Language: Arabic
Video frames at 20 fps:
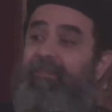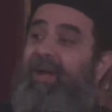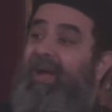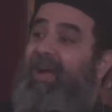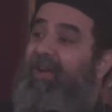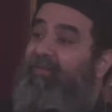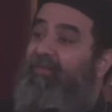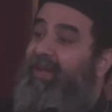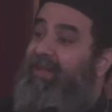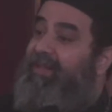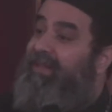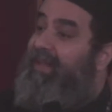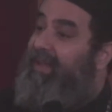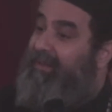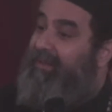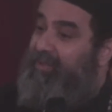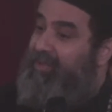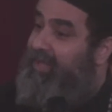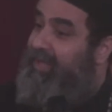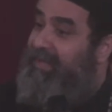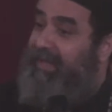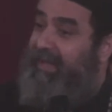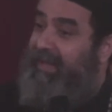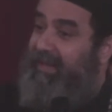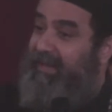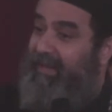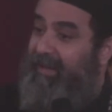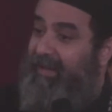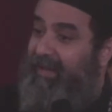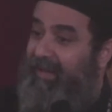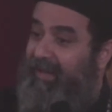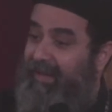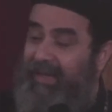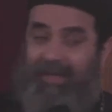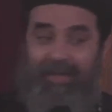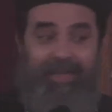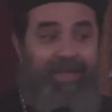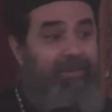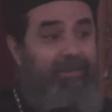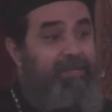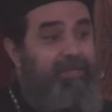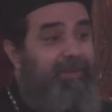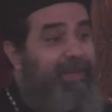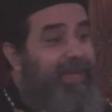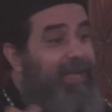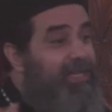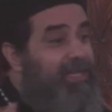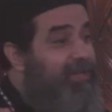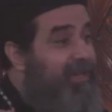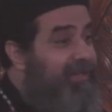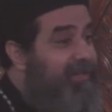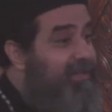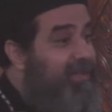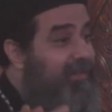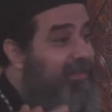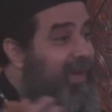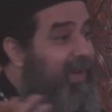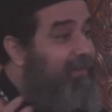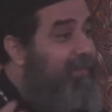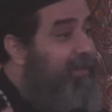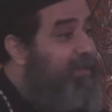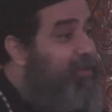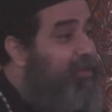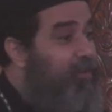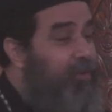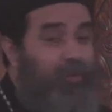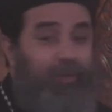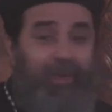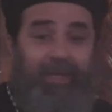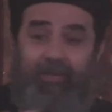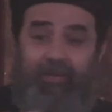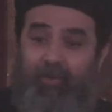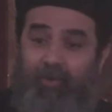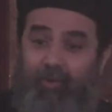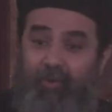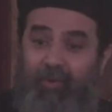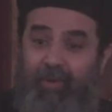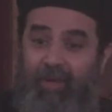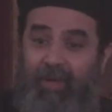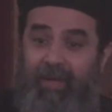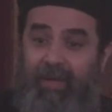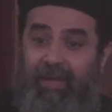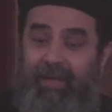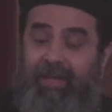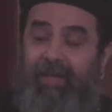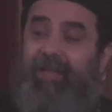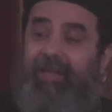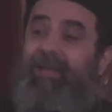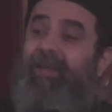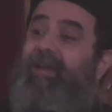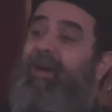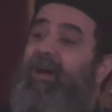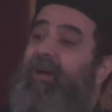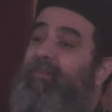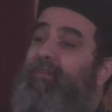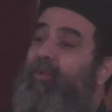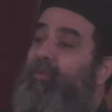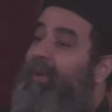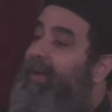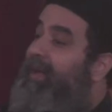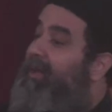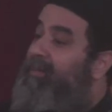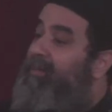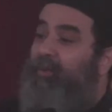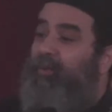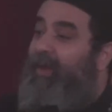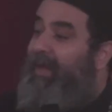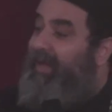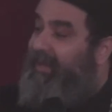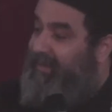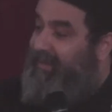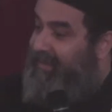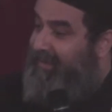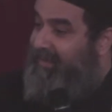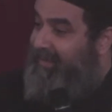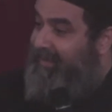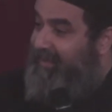احفادنا مش كده يعني انا مش بناقش اصلا محبتكم لاولادكم لان انا اب وبحب ولادي